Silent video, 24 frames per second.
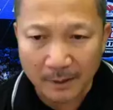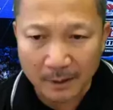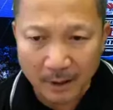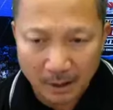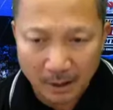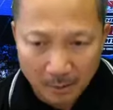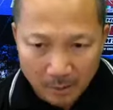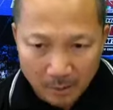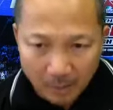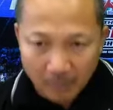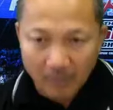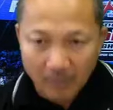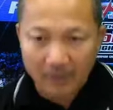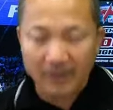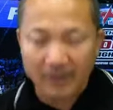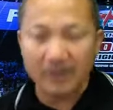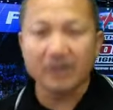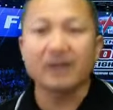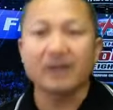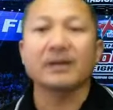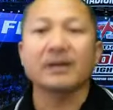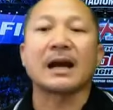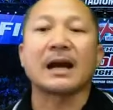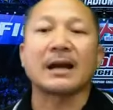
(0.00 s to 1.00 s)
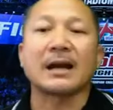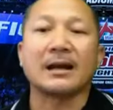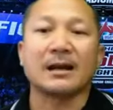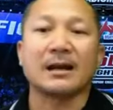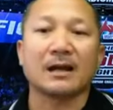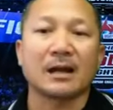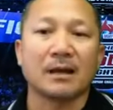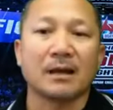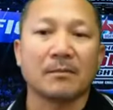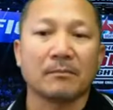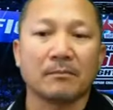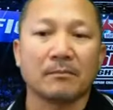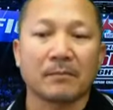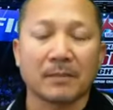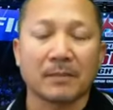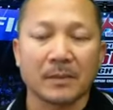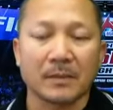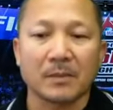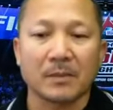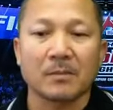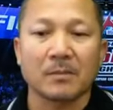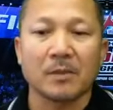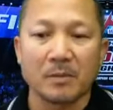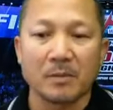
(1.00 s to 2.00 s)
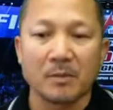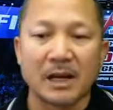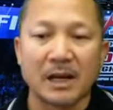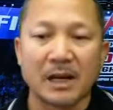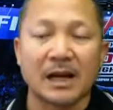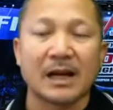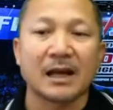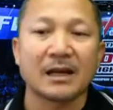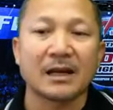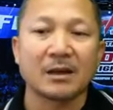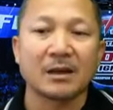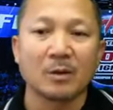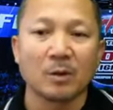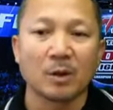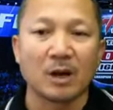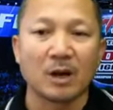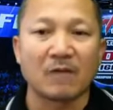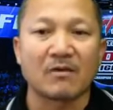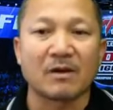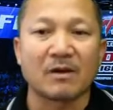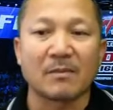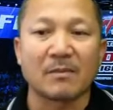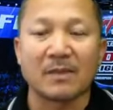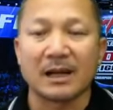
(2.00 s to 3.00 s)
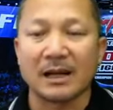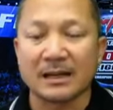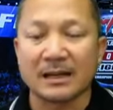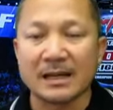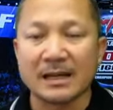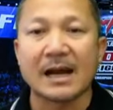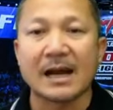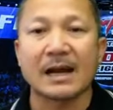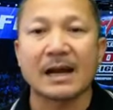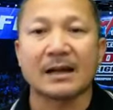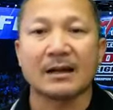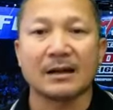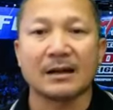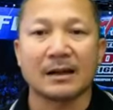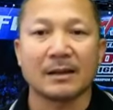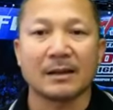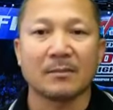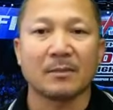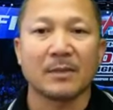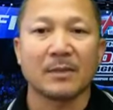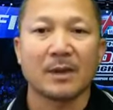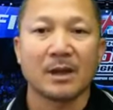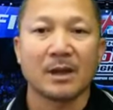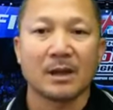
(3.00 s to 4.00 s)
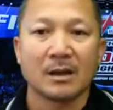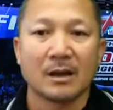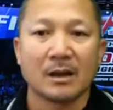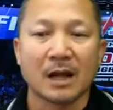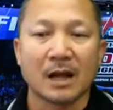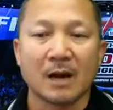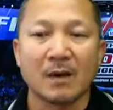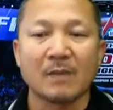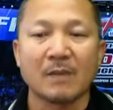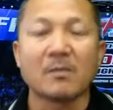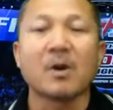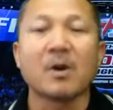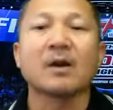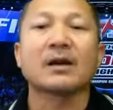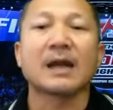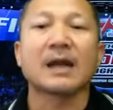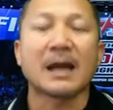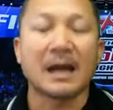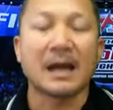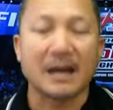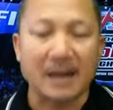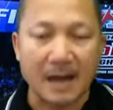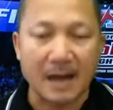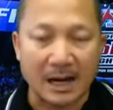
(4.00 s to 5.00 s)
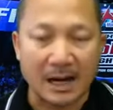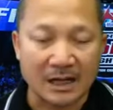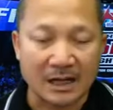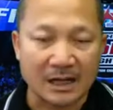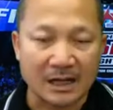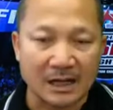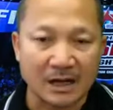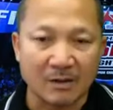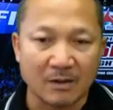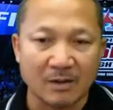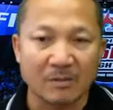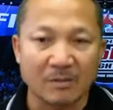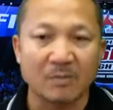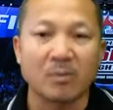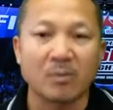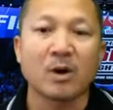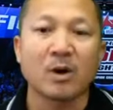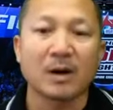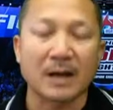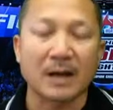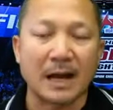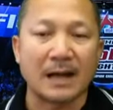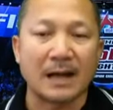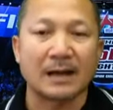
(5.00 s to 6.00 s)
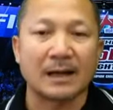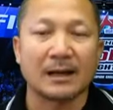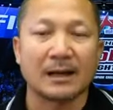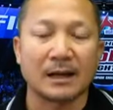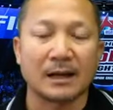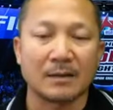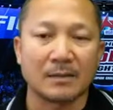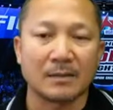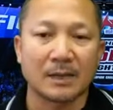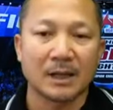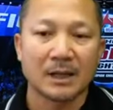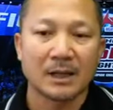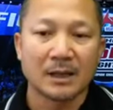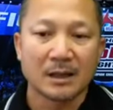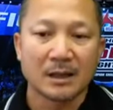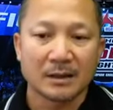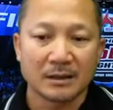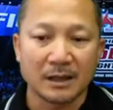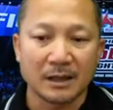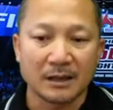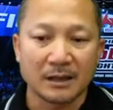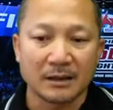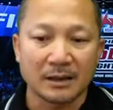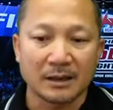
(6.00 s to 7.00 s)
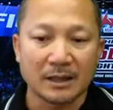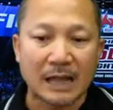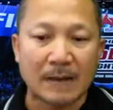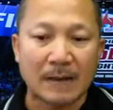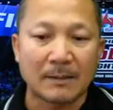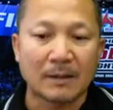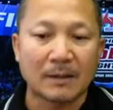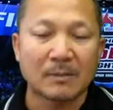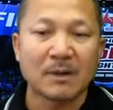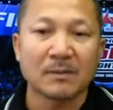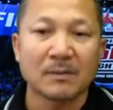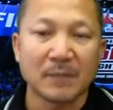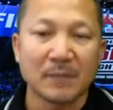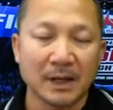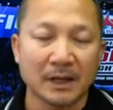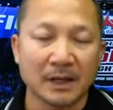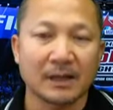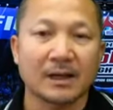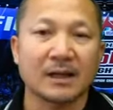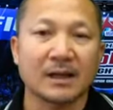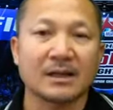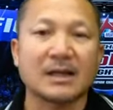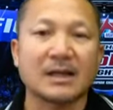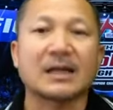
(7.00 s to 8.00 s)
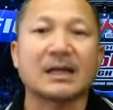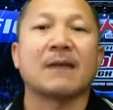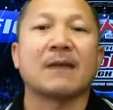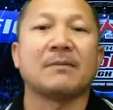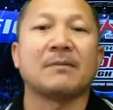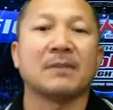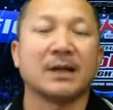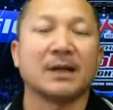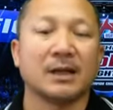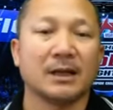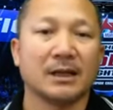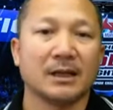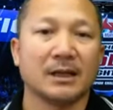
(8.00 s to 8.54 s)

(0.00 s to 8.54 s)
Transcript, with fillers: บครัวมวยไทยด้วยกันนะครับผมอยากให้รู้ครับว่ามารยาทนะครับอ้อยมองหน้ากันอ้อยเป็นพวกกันนะครับสิ่งที่ทำแล้วมันผิดอย่าทำเลย